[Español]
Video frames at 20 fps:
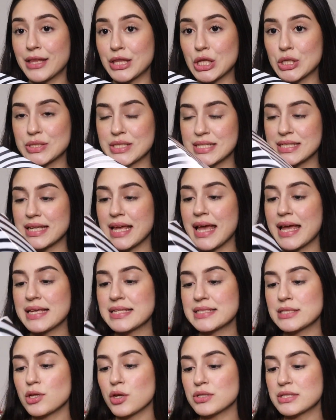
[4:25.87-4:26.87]
Entonces
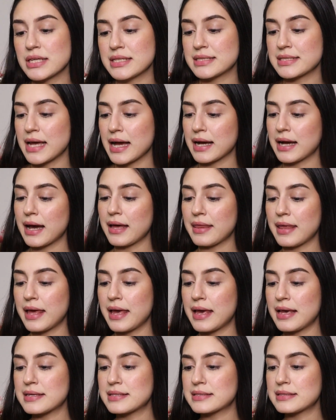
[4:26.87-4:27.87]
esto se saca
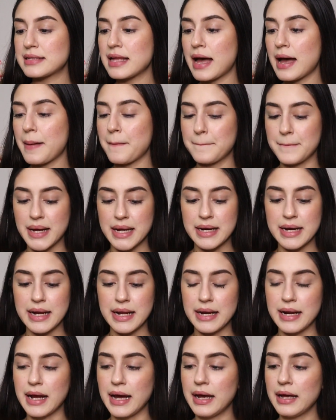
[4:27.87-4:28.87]
de esta
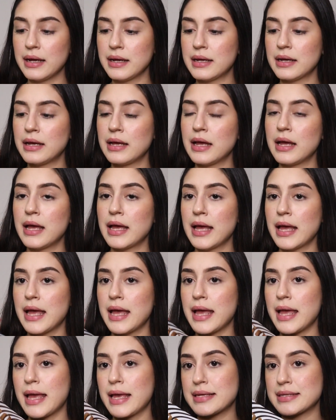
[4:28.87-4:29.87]
manera,
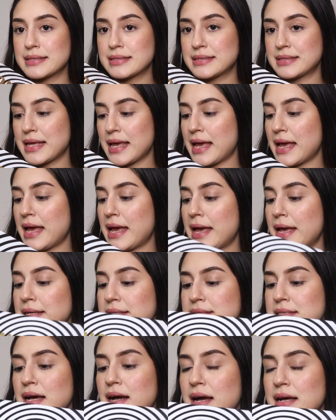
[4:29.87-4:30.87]
eh, se
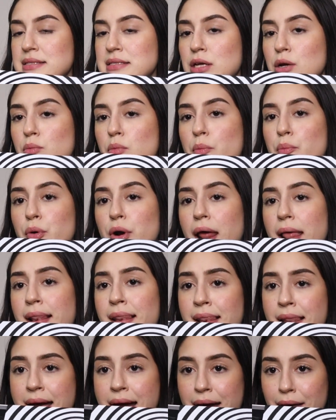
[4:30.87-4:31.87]
saca así como por
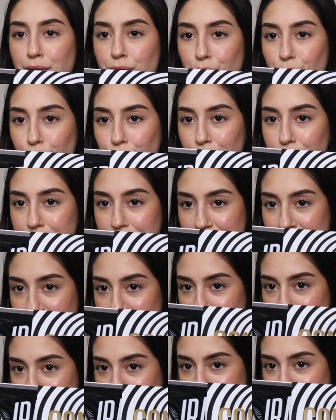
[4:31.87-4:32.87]
al lado y
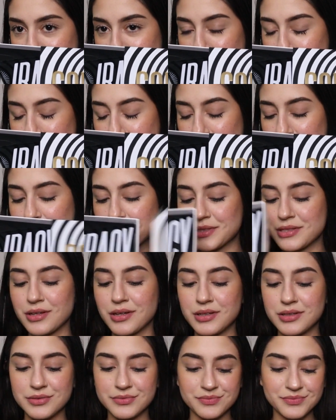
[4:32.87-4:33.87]
al abrirla ves...
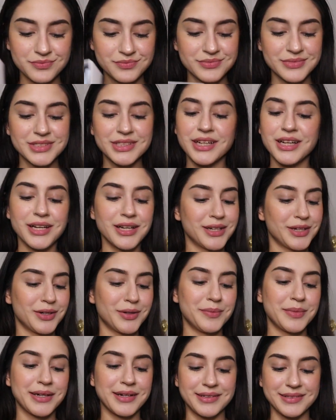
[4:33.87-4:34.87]

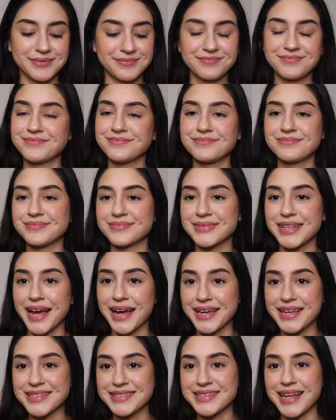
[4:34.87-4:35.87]
Oh my God,
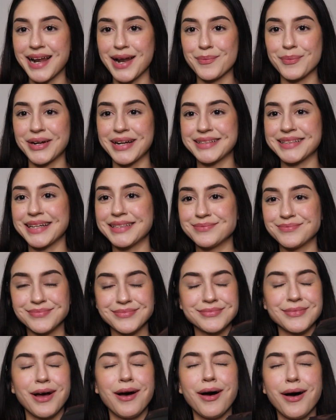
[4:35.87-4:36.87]
aquí está la paleta.
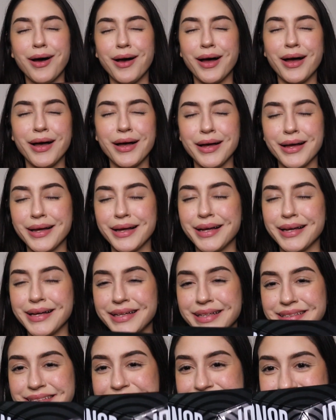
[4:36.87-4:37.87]

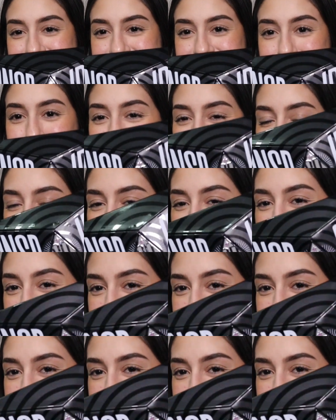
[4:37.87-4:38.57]
Oh, ¿Ves?